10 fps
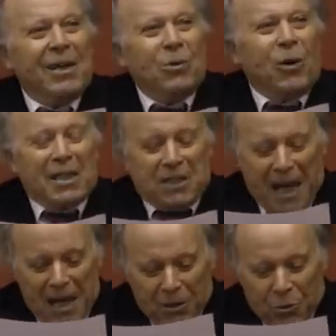и
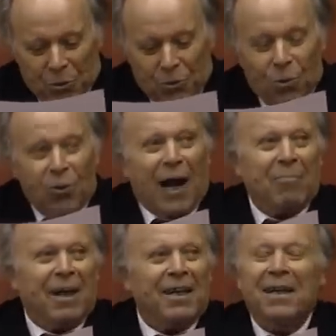угождали друг другу,
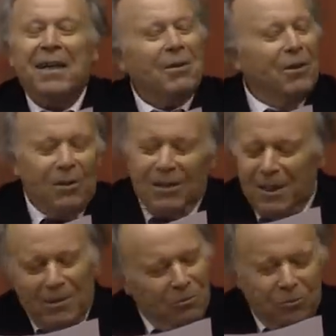как могли. Э, э,
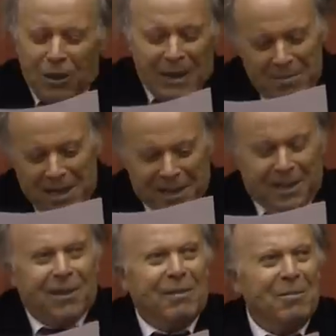и все там
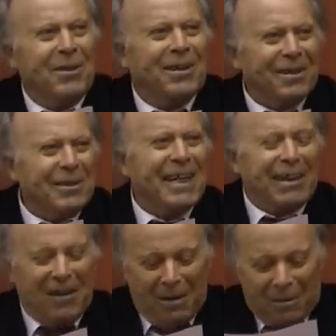есть, именно вот
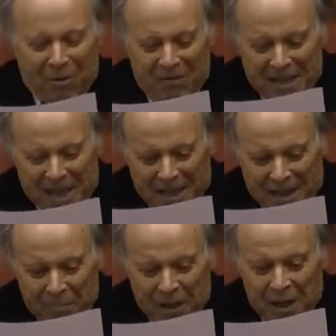такое
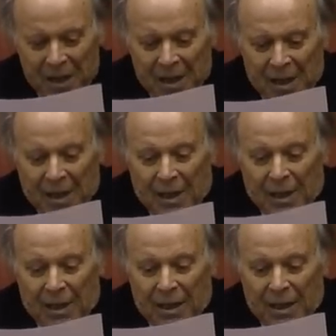поведение.
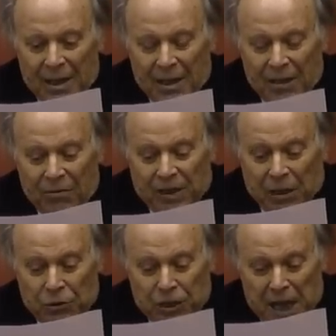В
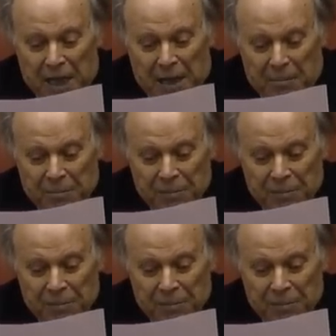заключение,